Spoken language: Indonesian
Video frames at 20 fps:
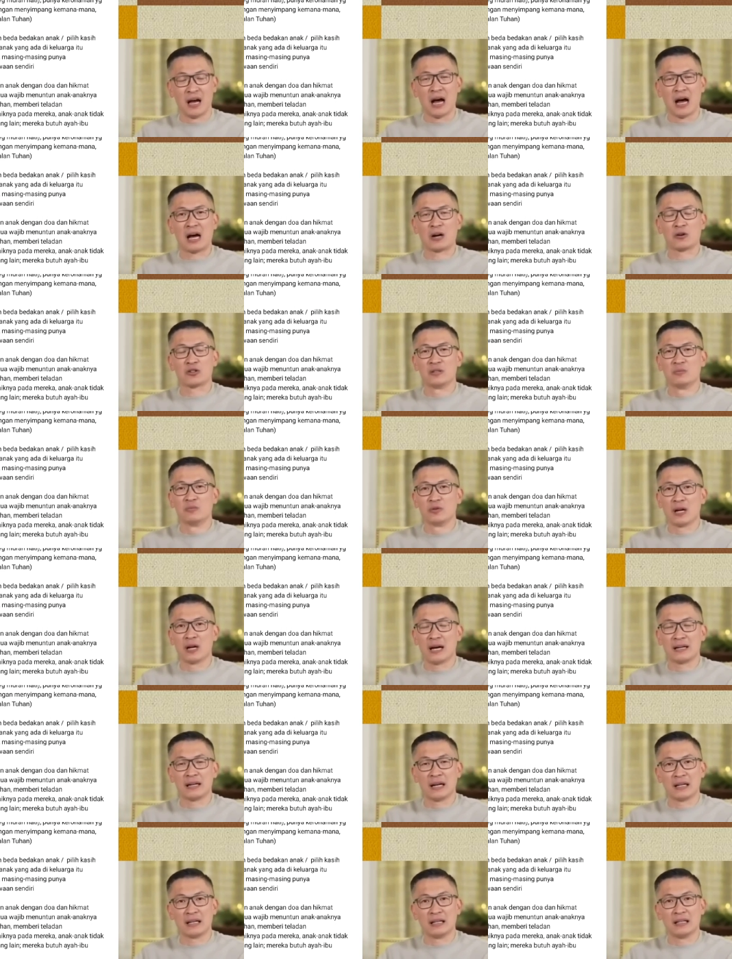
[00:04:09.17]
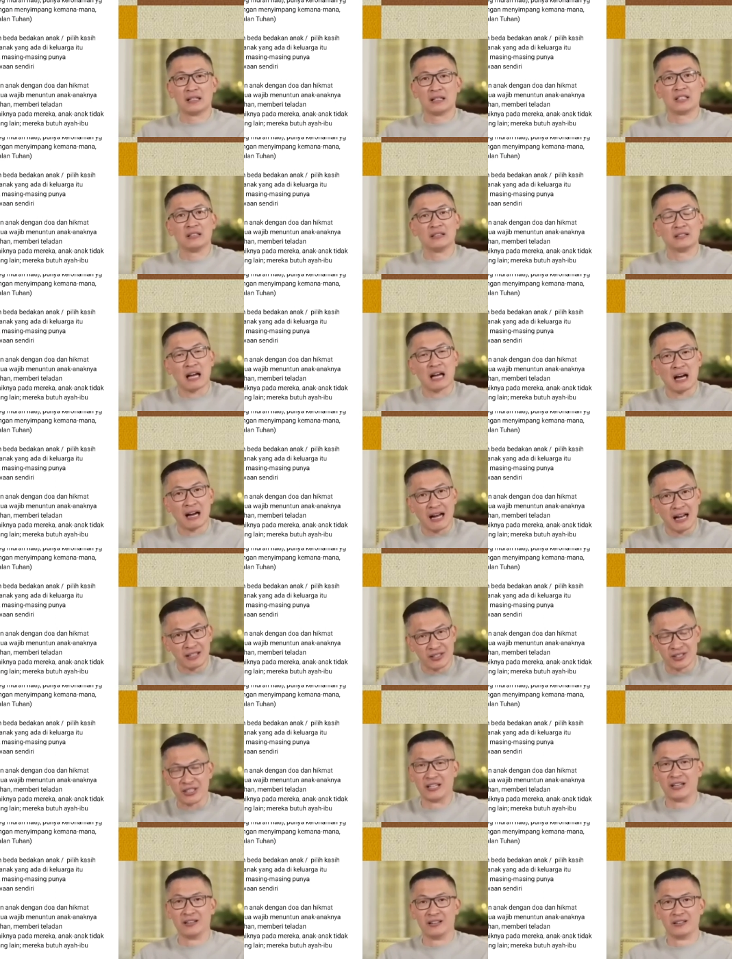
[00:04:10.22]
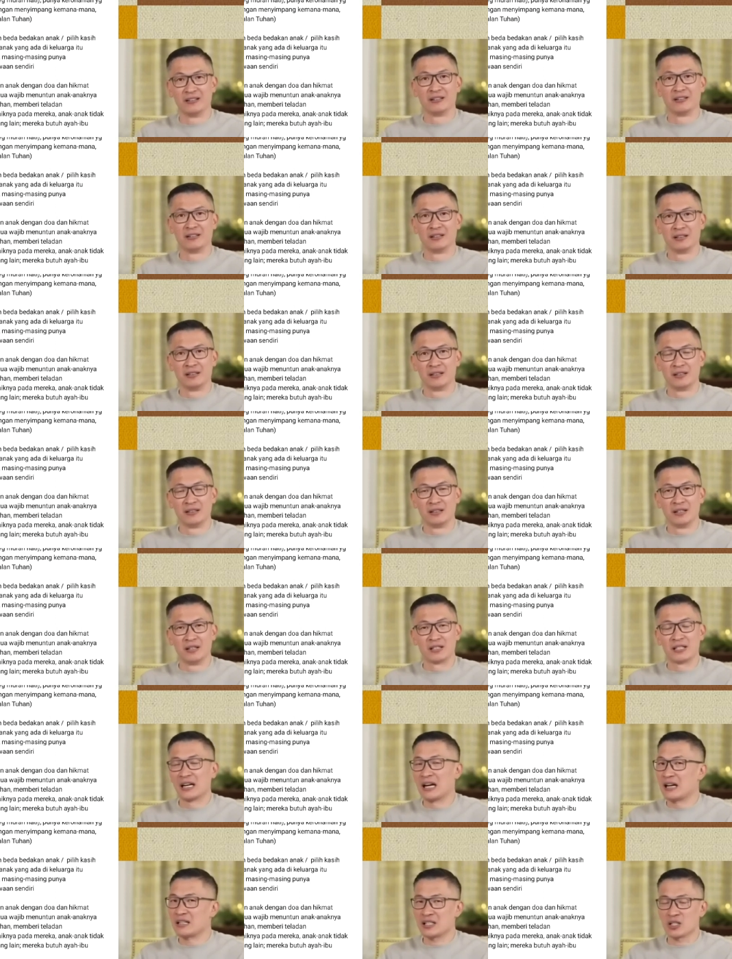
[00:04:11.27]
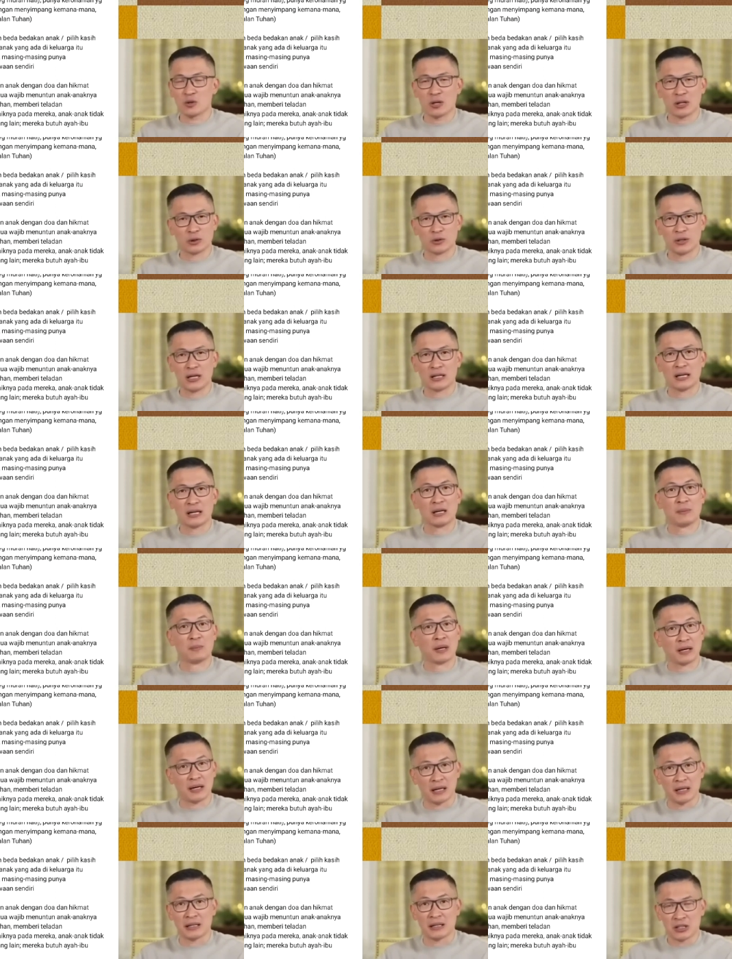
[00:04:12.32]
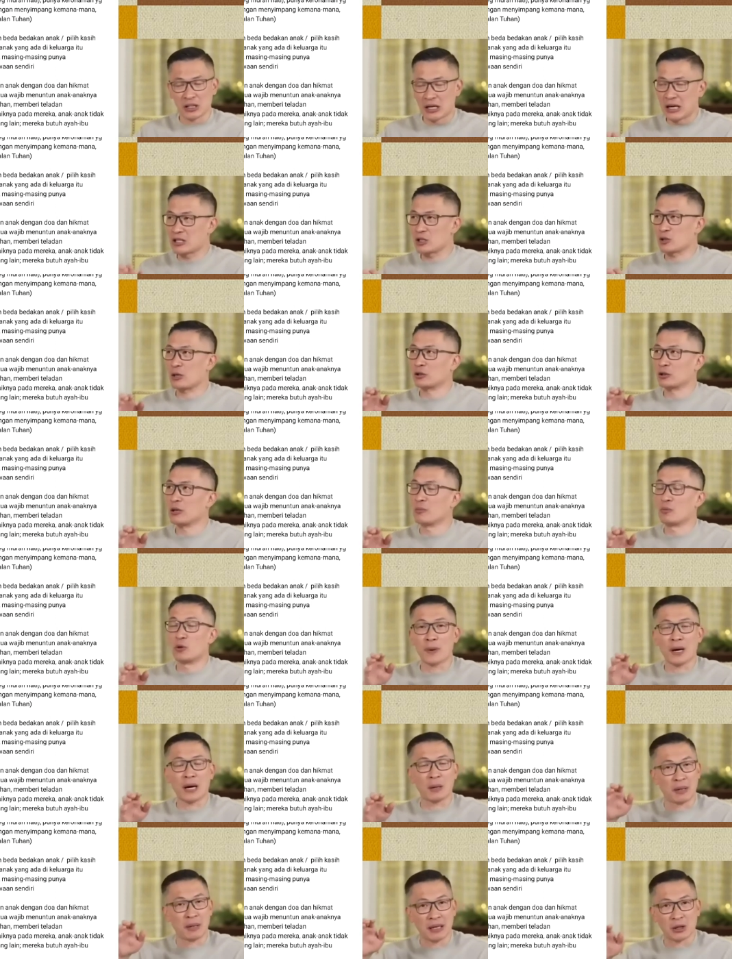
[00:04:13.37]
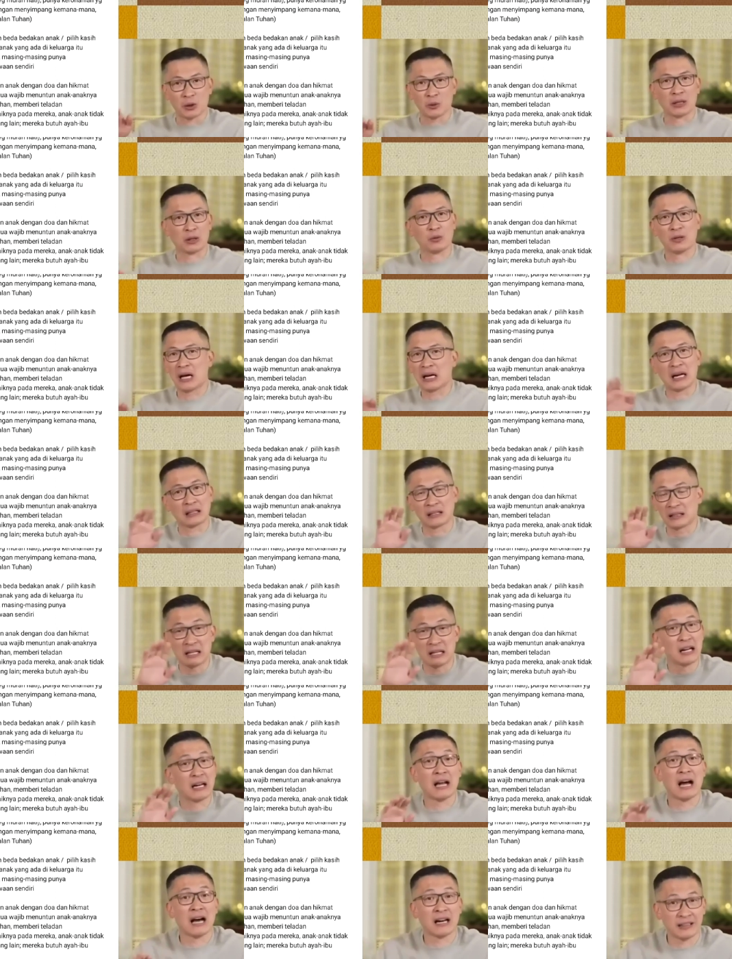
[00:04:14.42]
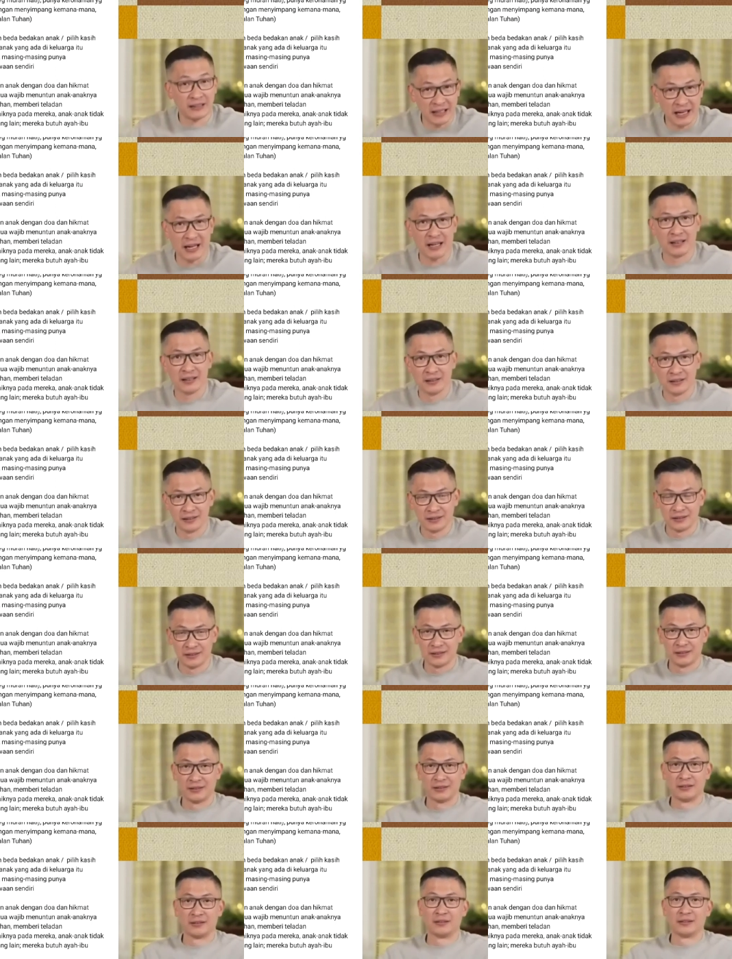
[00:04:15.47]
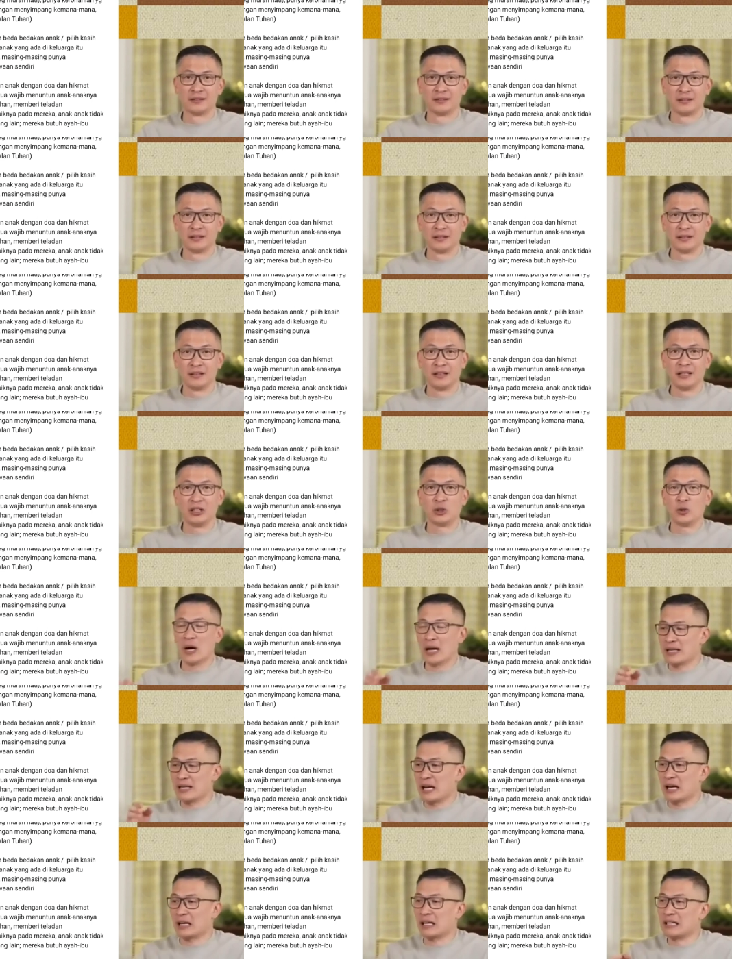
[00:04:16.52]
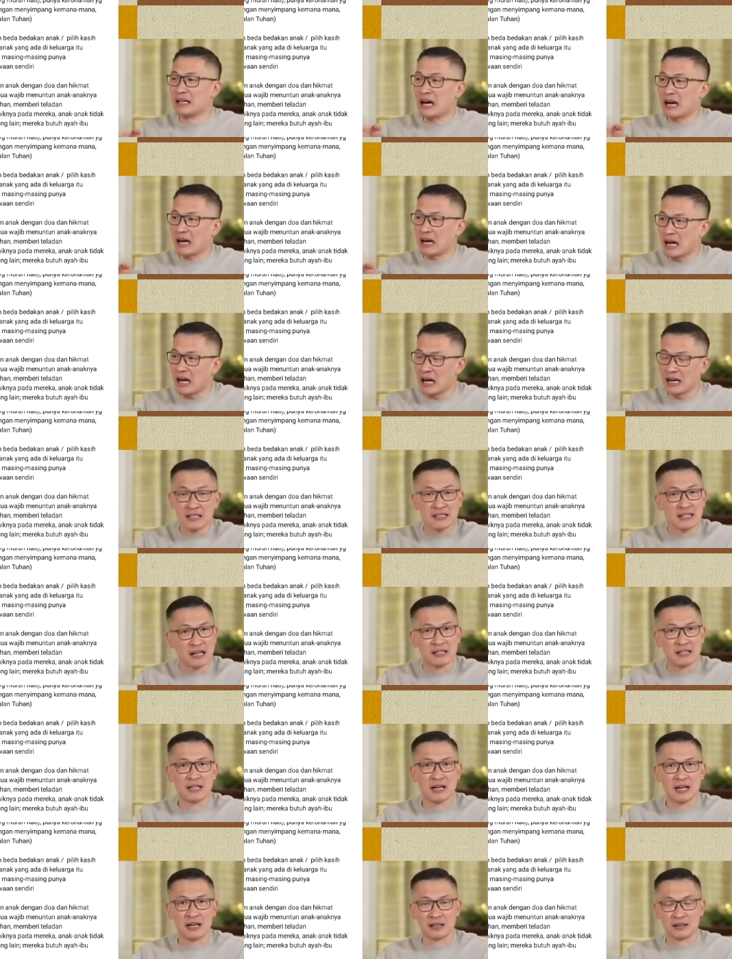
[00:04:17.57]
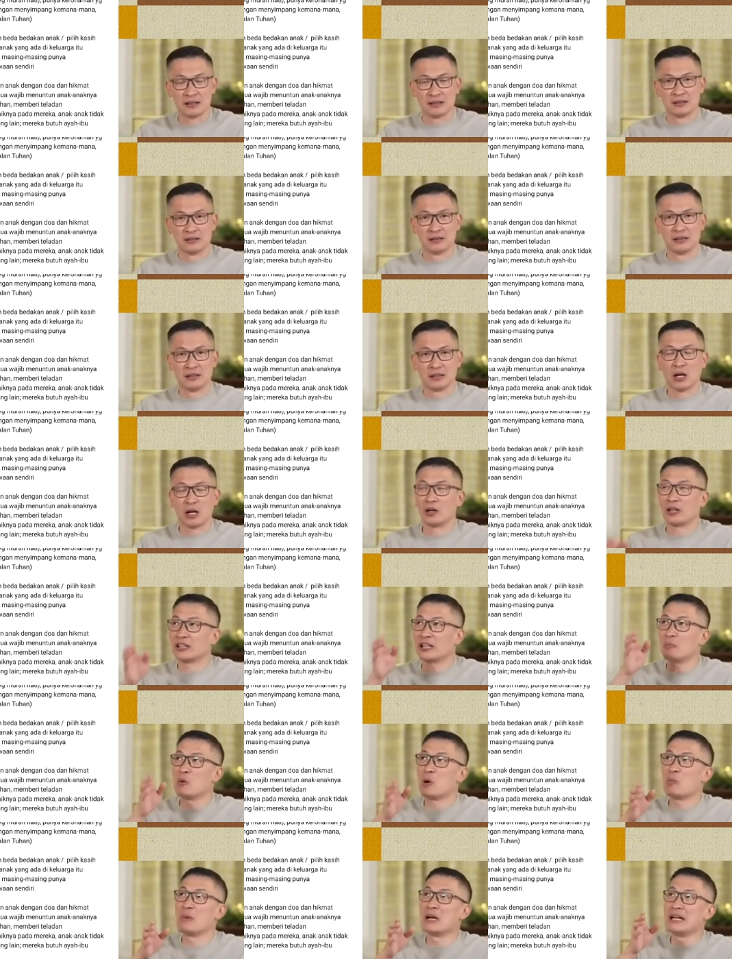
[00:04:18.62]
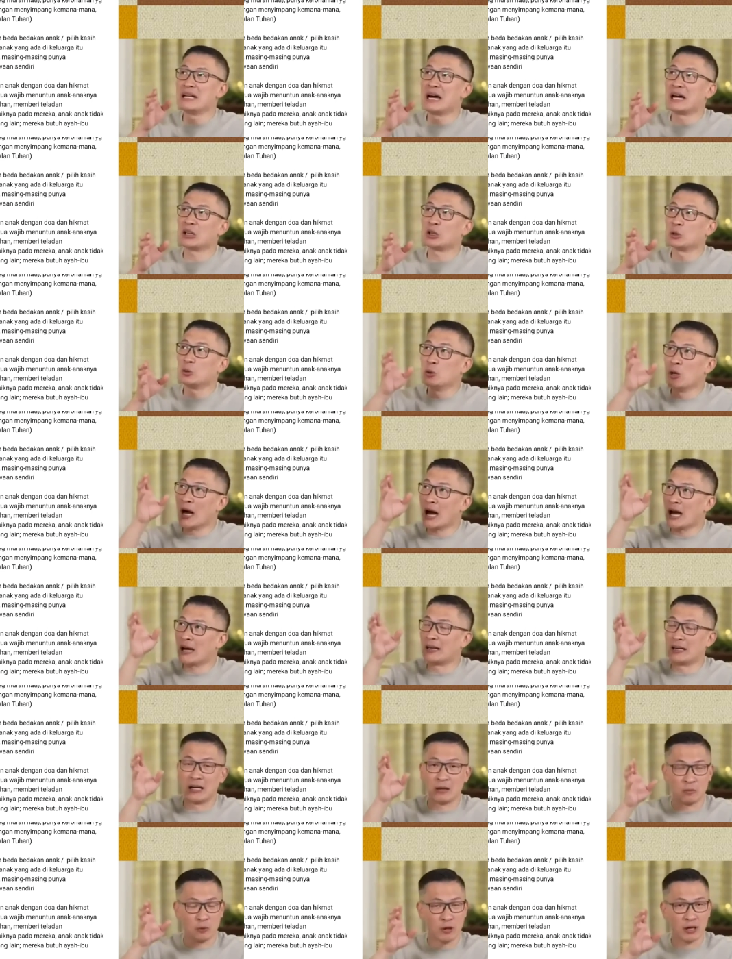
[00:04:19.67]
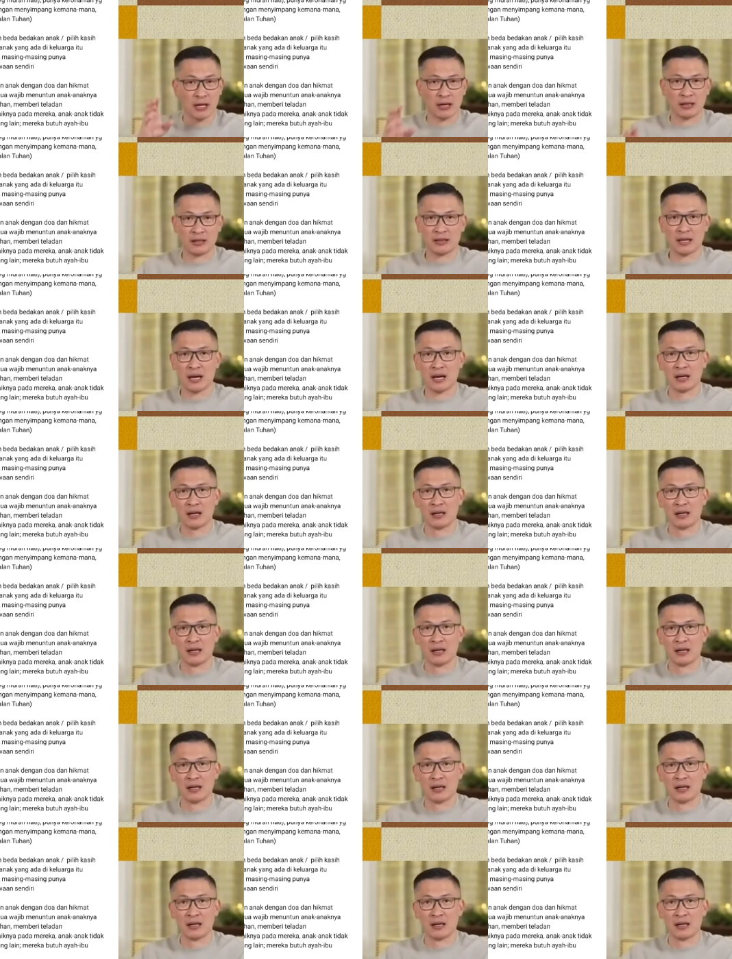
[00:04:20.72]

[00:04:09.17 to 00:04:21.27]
Harus dimulai dari cinta kasih. Segala sesuatu yang dari berkat, segala sesuatu yang merupakan berkat Tuhan itu nggak datangnya dari harta. Itu hanyalah kendaraan saja. Kalau kita mau melihat Tuhan dalam keluarga kita,